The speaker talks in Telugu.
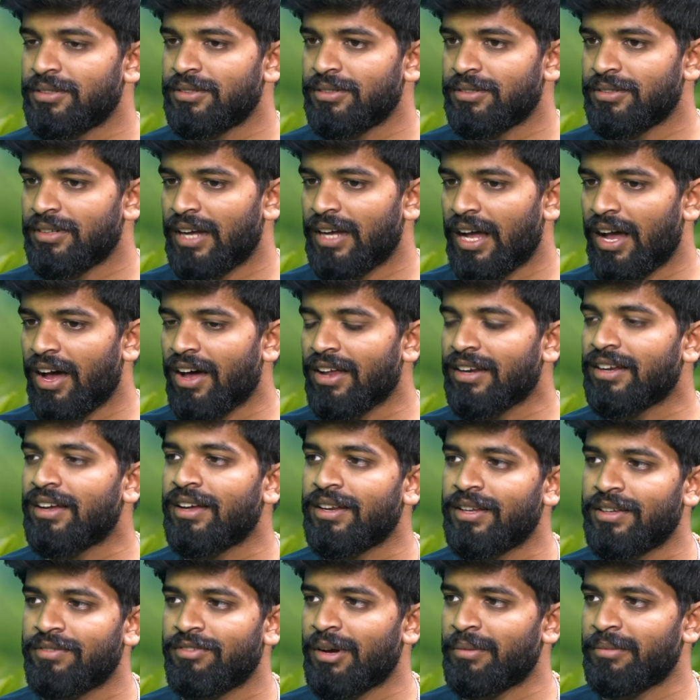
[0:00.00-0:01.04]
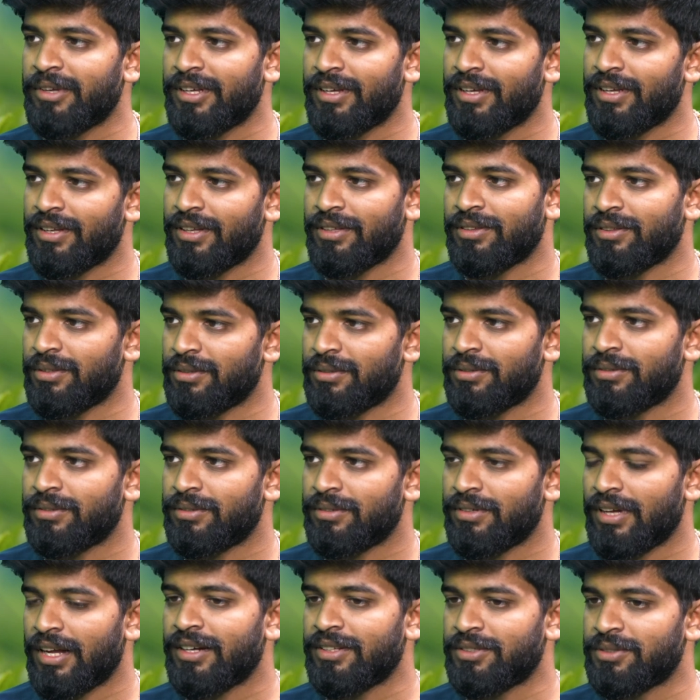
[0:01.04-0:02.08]
సో ఆర్గానిక్ ఫార్మింగే ఎందుకు
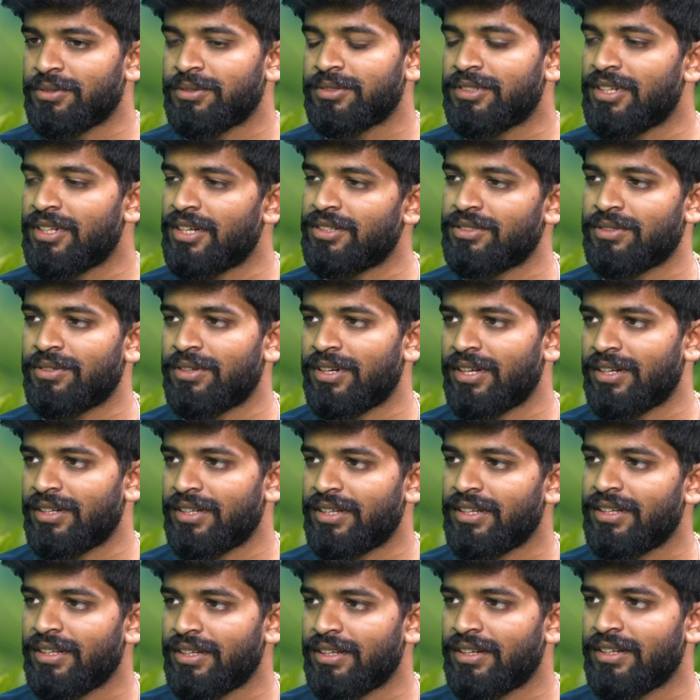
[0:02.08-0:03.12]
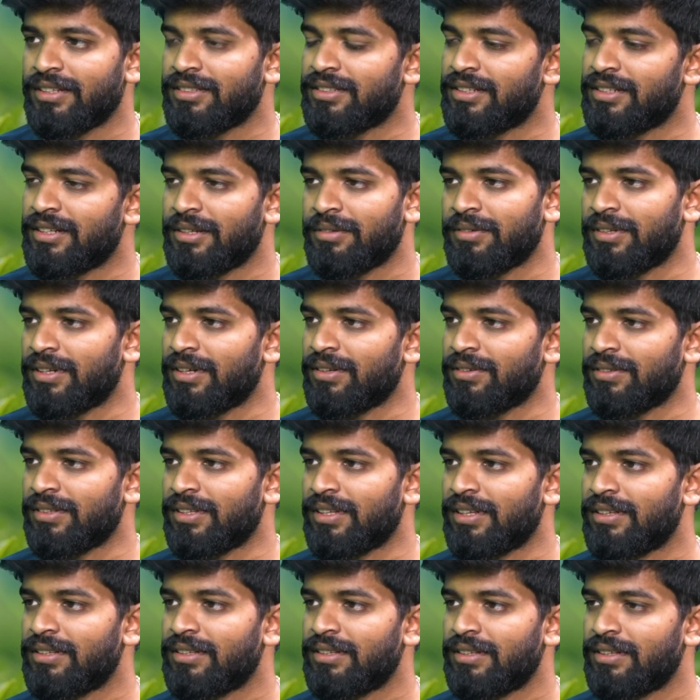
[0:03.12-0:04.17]
అంటే చూస్ చేసుకోవడానికి రీజన్ ఏమైనా
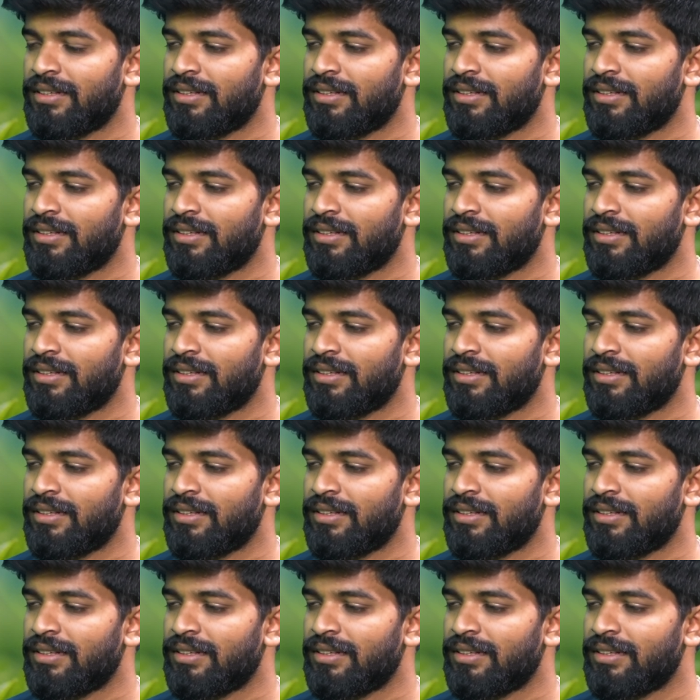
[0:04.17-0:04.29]
ఉందా